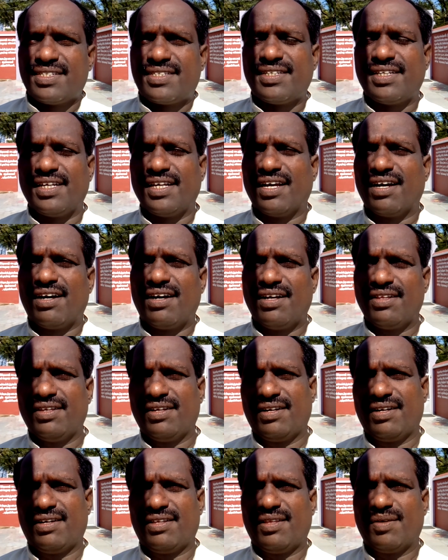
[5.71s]
ஸ்ரீ
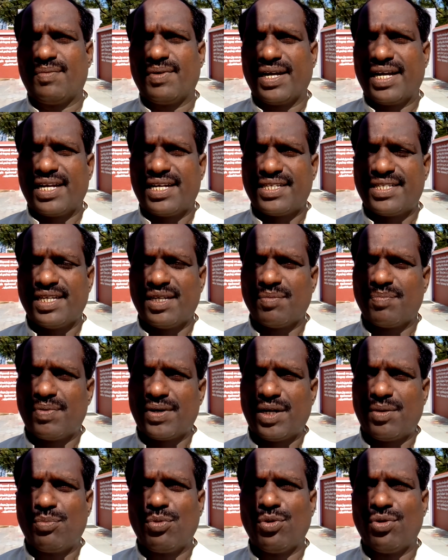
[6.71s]
ஆதிநாத மகரிஷியின்
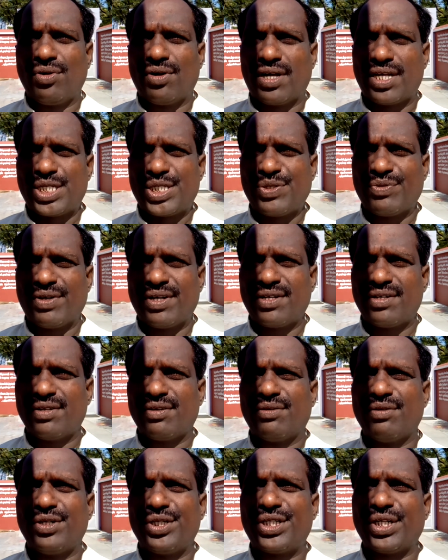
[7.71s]
பரிபூர்ண ஆசியுடன்
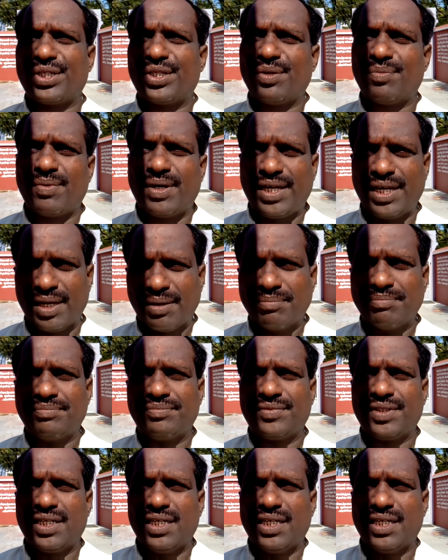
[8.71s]
குருசக்தி மையம்